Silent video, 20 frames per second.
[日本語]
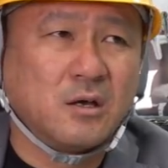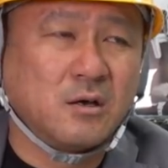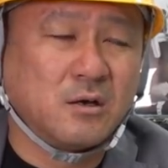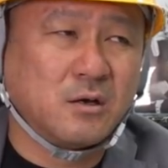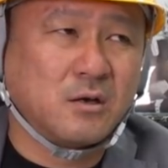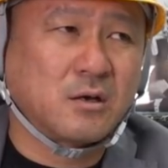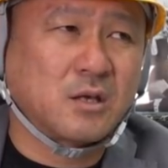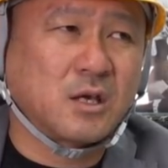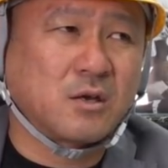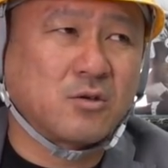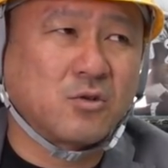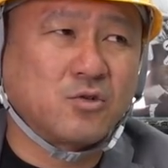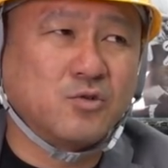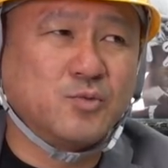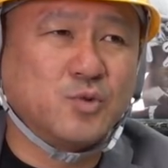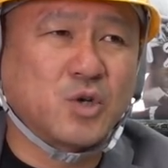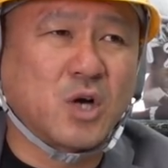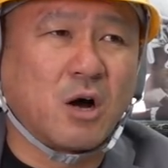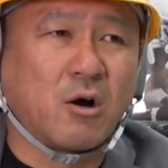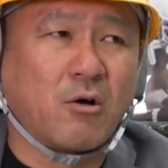うん、結
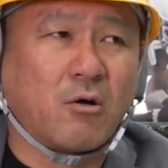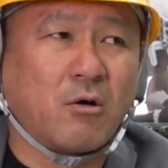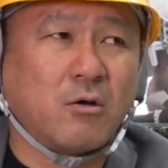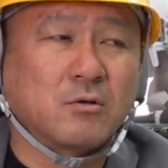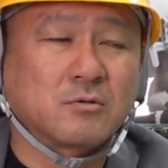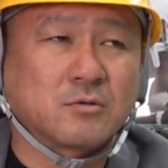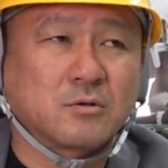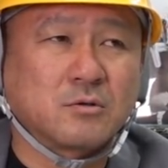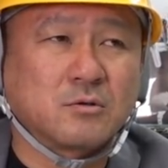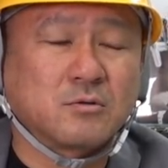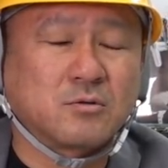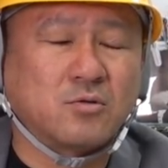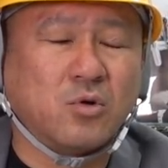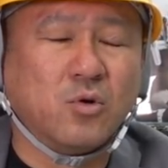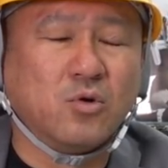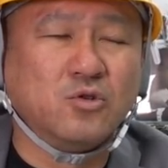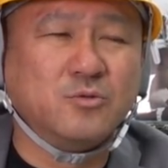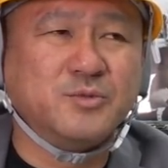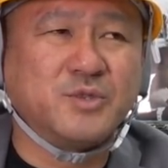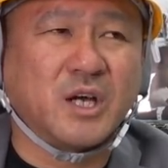局部下を
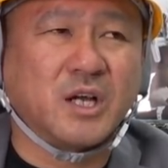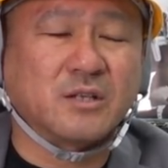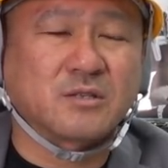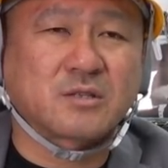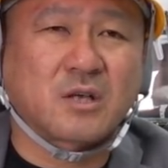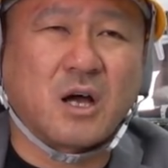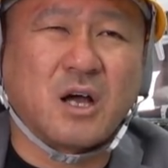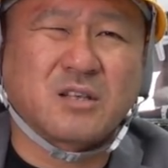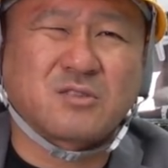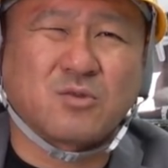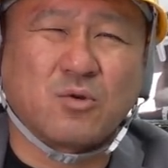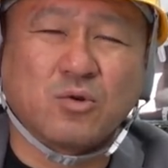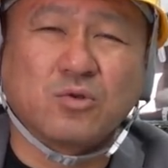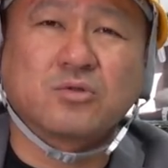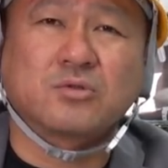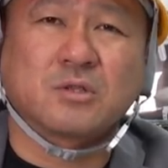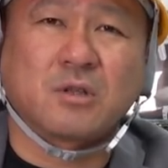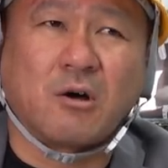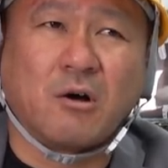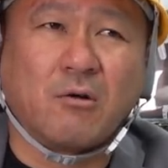道具みたいに使うやつお
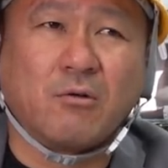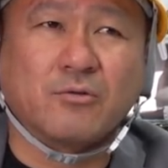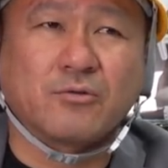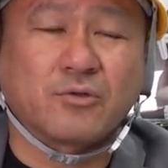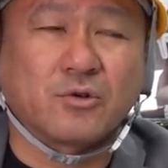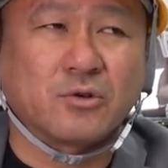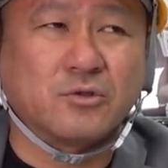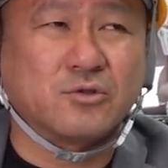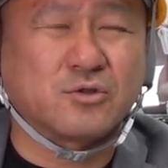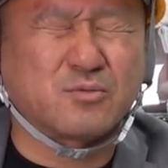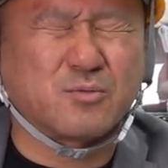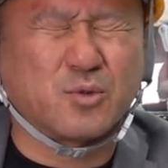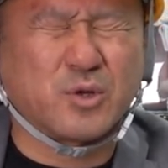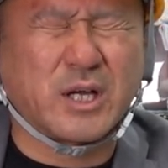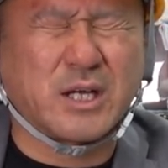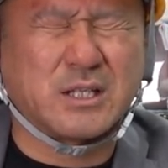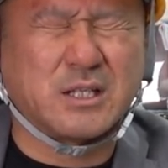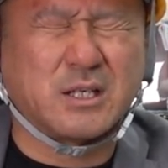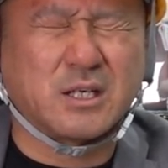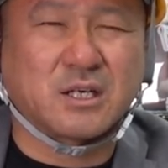るんだ、本当に。うちも
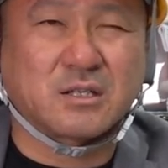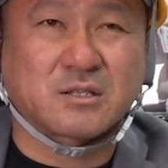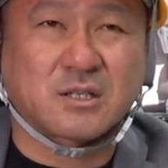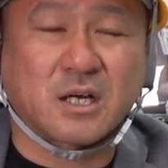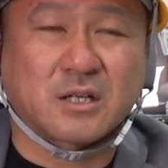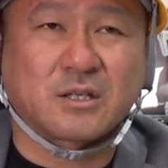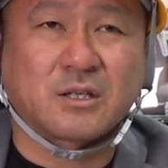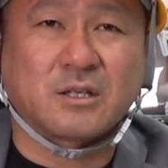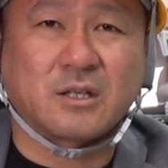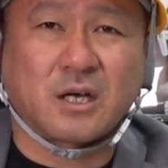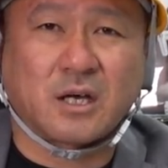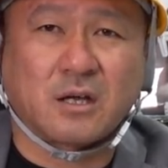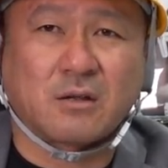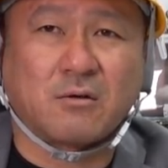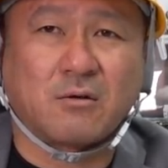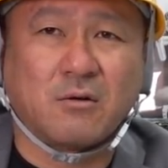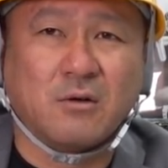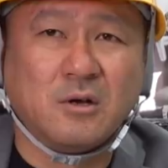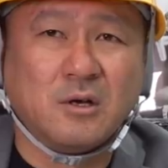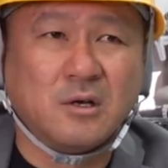何人か使ってきたけ
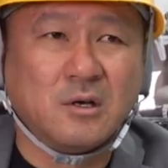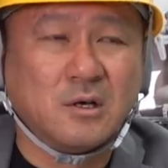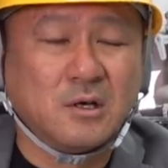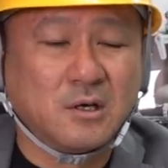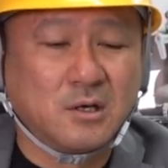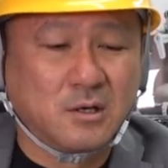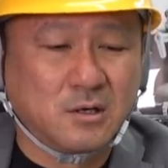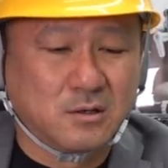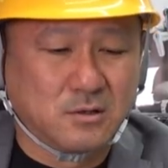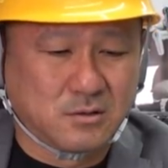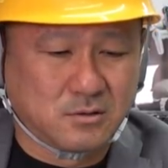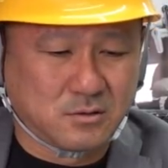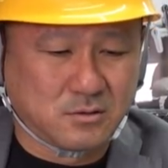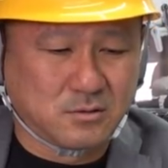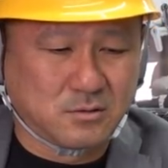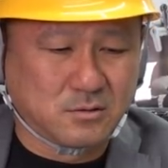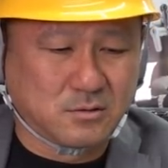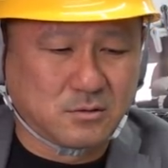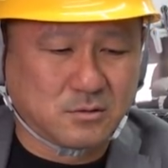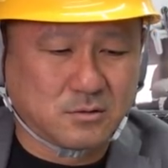ど。う
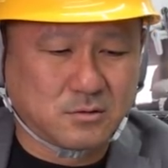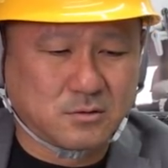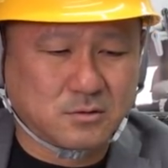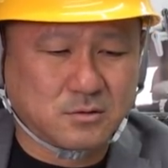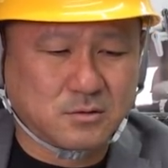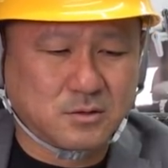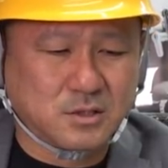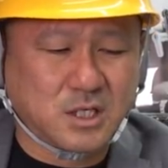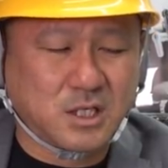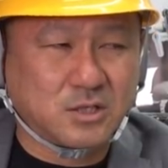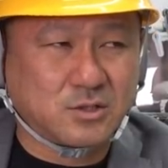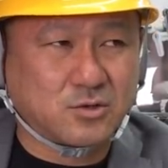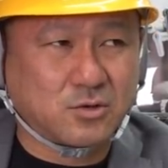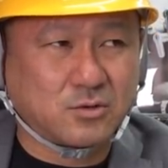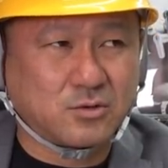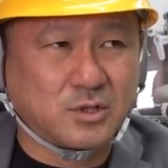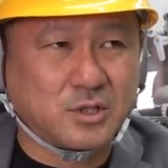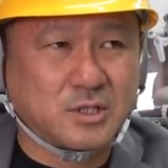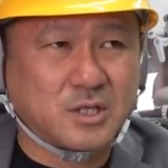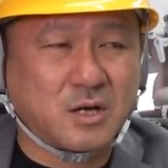ん、前
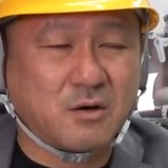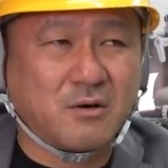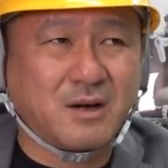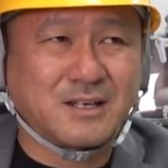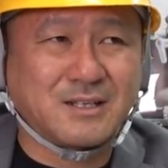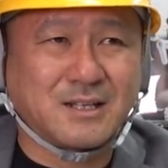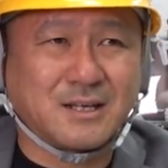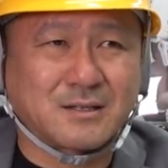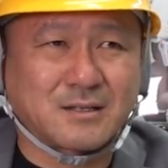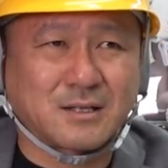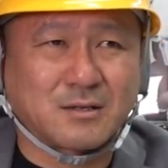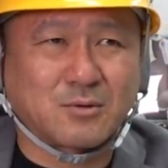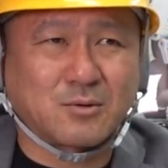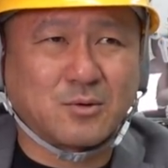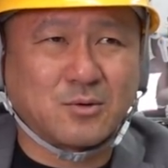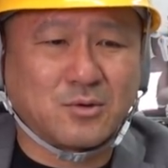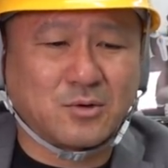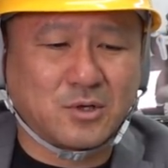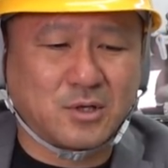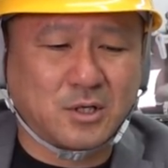職で世話になったと
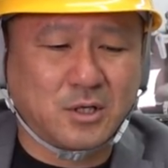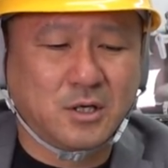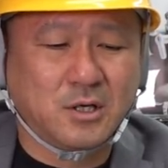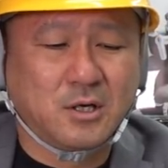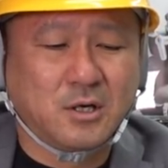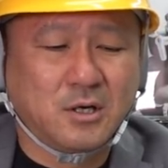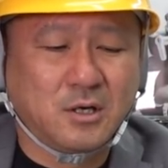ころに、